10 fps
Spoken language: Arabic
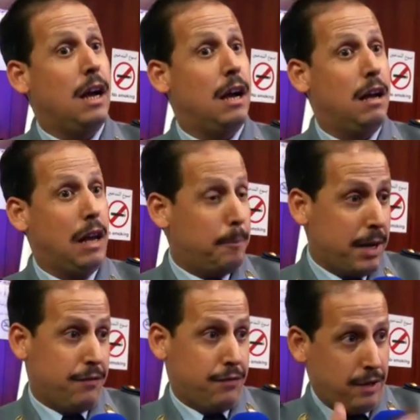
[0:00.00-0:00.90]
آه،
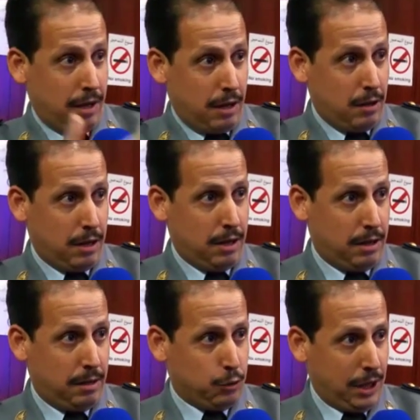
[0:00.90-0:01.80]
لاباف
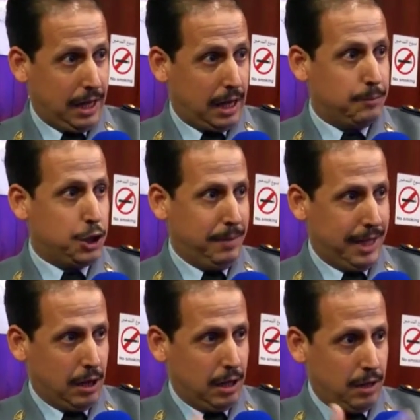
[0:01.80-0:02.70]
المتعلقة
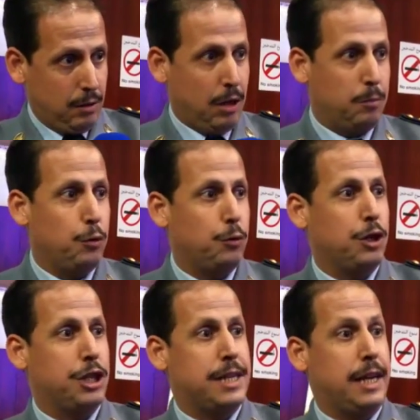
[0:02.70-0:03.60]
بجمعية
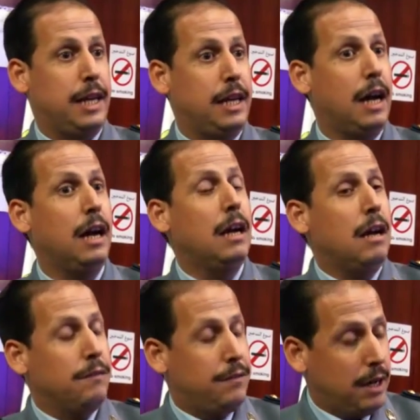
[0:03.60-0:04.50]
البنوك الجزائرية
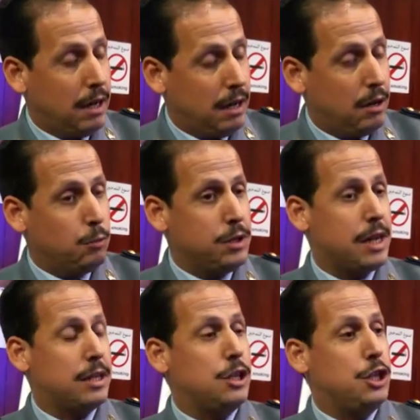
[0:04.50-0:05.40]
في آه،
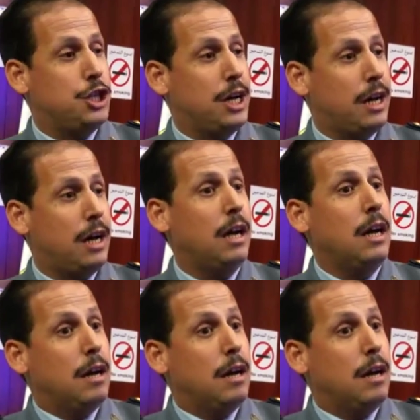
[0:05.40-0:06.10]
وزارة التجارة